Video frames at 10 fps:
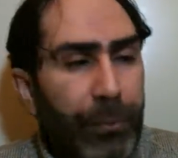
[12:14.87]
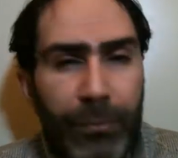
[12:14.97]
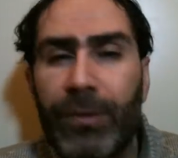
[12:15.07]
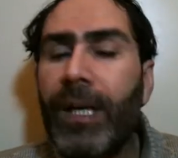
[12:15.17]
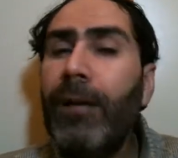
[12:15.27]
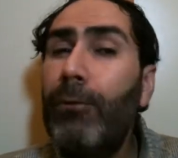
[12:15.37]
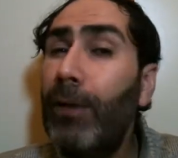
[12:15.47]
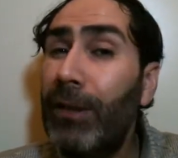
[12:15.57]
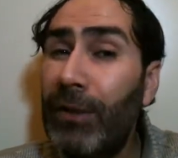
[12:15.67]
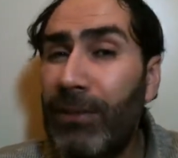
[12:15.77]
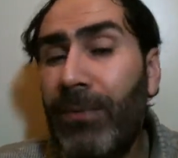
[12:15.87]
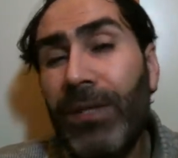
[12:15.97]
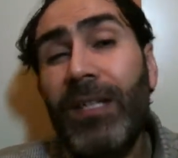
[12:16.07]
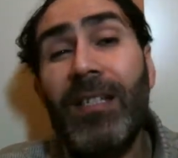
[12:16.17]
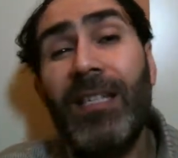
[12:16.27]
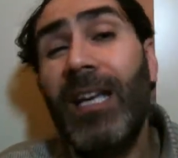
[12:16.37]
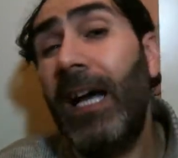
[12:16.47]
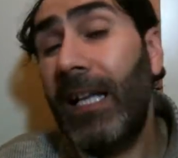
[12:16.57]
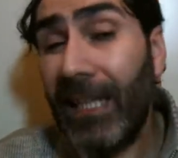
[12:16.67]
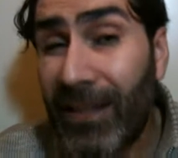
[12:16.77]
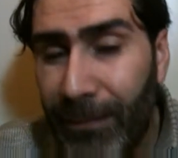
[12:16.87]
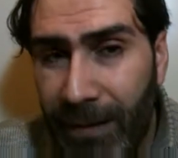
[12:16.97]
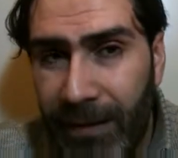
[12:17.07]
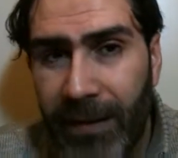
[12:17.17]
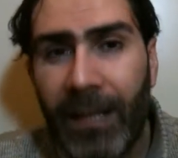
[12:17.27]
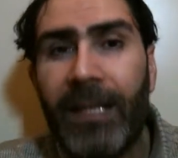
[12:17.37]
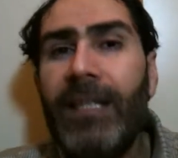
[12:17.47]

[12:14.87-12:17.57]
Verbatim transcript: Bu dünyada olan hiçbir şey ziyana gitmedi.